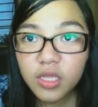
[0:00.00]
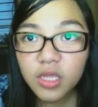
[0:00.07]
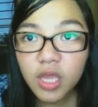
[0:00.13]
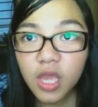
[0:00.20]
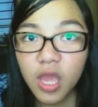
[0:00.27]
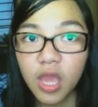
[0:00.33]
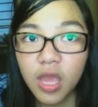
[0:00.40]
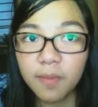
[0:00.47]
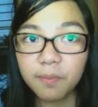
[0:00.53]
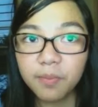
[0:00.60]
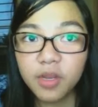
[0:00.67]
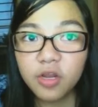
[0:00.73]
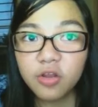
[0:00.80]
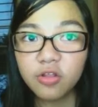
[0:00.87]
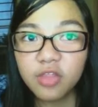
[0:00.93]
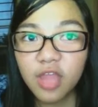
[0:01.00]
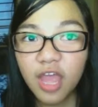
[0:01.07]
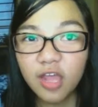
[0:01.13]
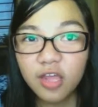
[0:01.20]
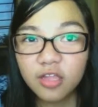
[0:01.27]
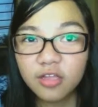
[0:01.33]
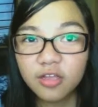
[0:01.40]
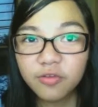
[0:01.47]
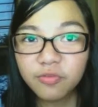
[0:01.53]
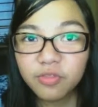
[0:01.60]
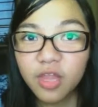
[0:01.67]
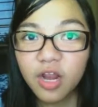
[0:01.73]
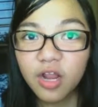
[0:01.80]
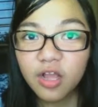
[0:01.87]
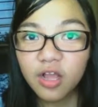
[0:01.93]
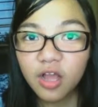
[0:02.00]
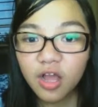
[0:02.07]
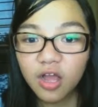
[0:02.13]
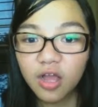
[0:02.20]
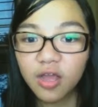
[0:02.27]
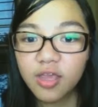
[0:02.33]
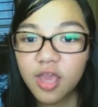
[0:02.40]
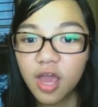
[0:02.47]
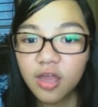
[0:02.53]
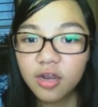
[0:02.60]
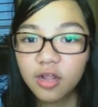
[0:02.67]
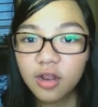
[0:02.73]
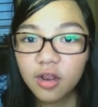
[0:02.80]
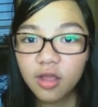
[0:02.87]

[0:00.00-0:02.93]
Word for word: eh. Pero dahil ganun talaga, hayaan